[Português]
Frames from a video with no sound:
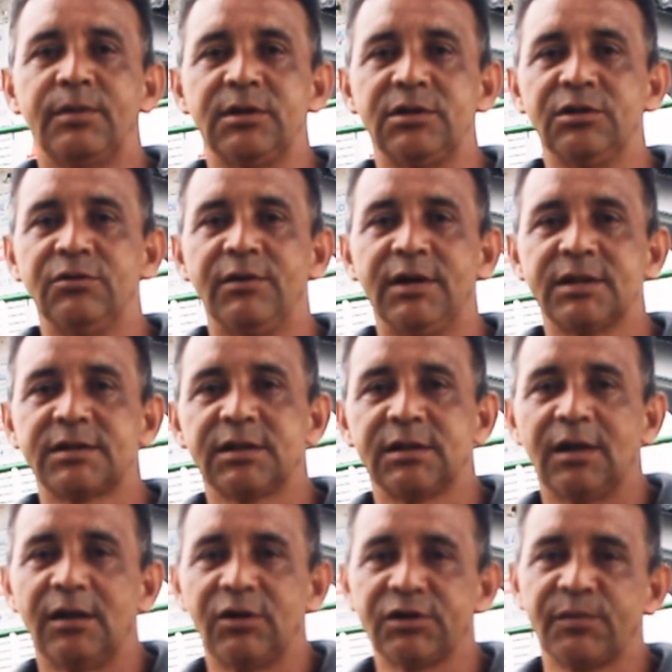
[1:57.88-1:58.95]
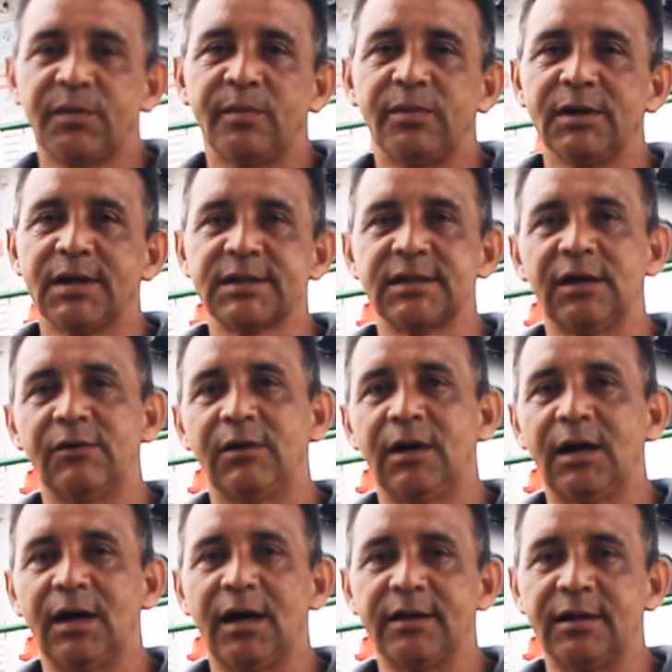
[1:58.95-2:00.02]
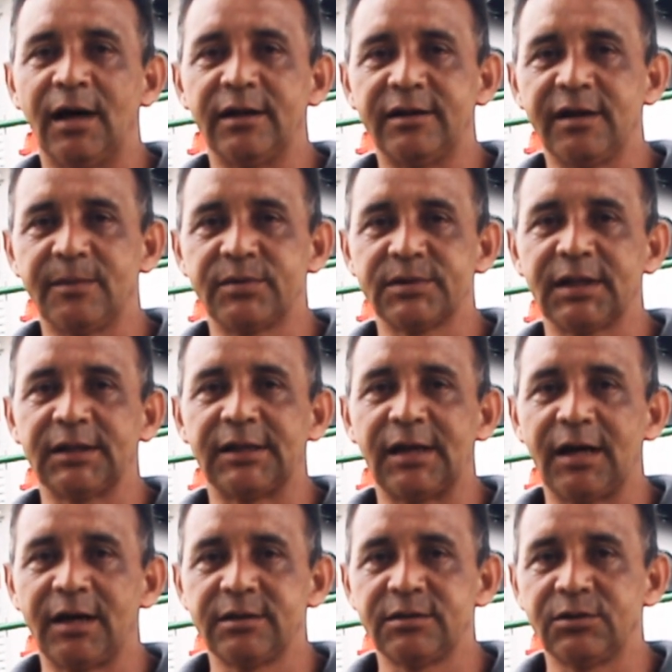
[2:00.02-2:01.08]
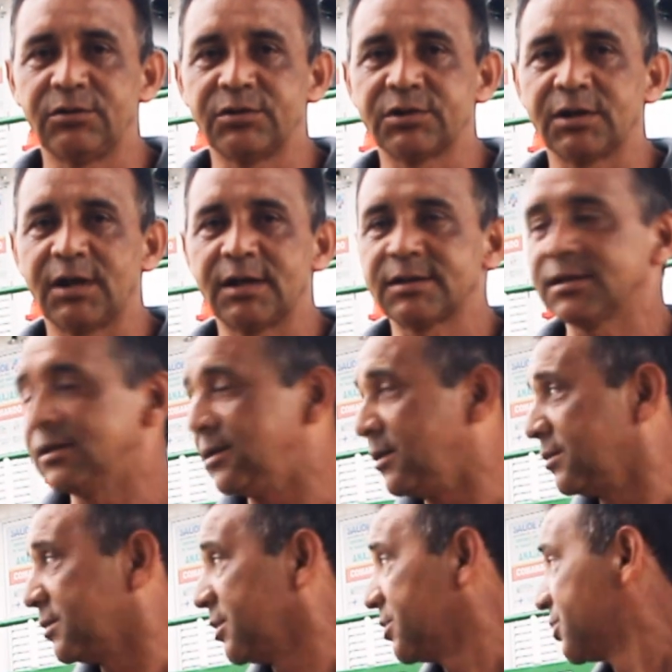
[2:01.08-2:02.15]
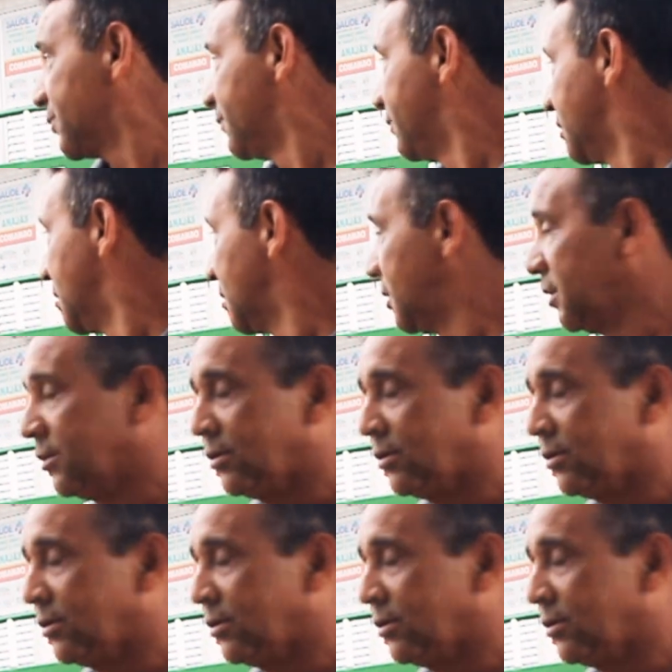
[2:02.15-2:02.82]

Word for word: Pedido esse da nossa população há, há, tempos atrás e hoje, graças a Deus, a gente vê